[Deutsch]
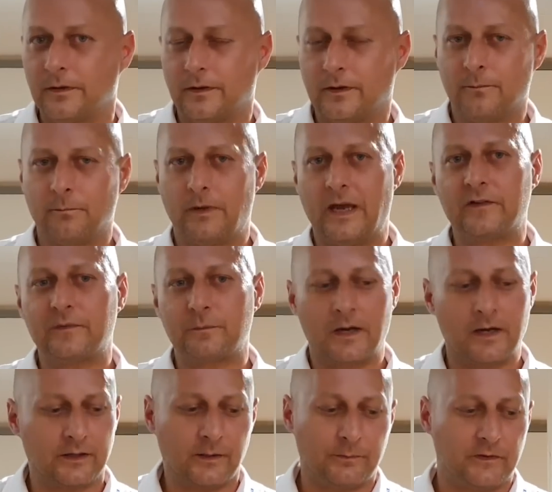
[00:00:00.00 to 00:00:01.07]
Ja. Ähm,
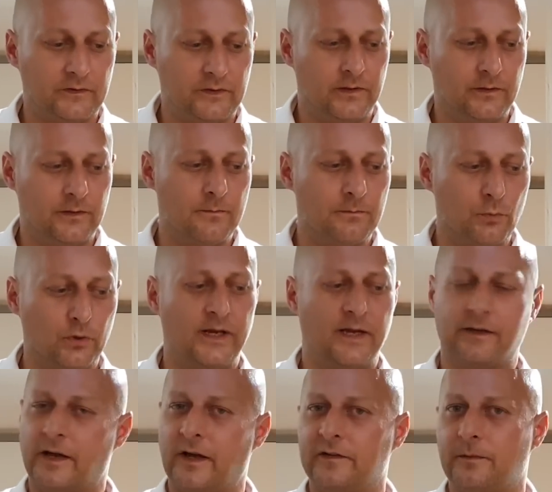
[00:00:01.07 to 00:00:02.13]
erstmal gibt es ihn im
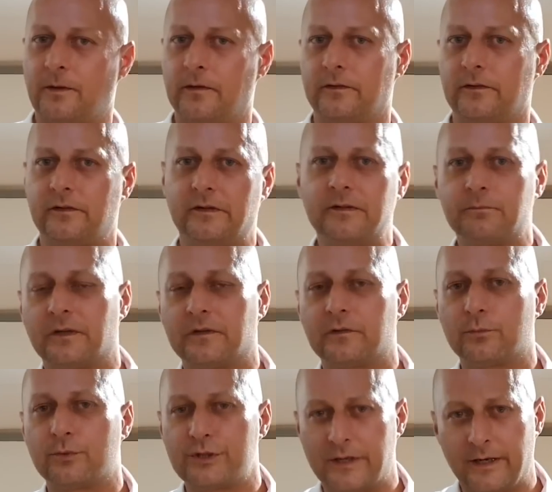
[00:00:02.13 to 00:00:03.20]
Modell 23 nicht mehr
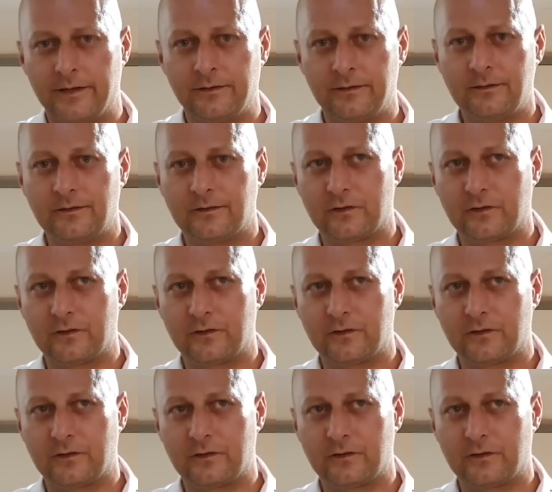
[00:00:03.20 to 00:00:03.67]
zu bestellen.